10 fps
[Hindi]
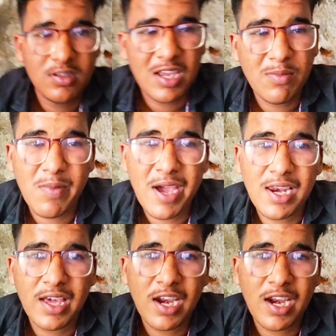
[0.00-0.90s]
यार मोबाइल
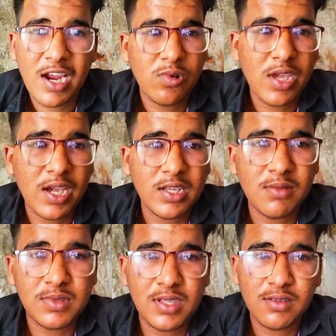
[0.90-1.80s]
ख़राब हो गया कसम
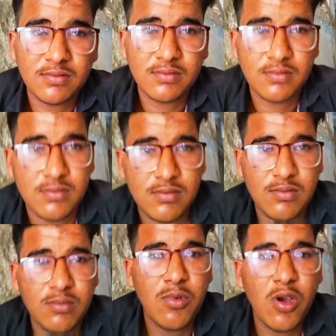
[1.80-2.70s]
से
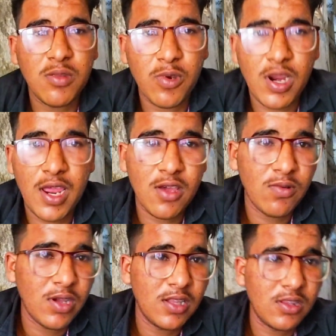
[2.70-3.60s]
बहुत पुराना हो
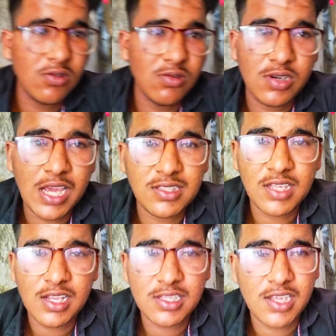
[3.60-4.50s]
गया दो ढाई साल
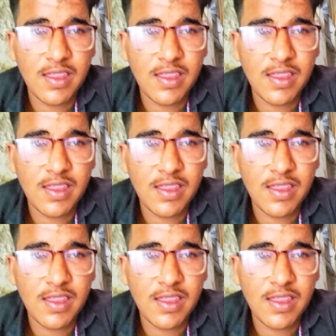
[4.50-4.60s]
से ज़्यादा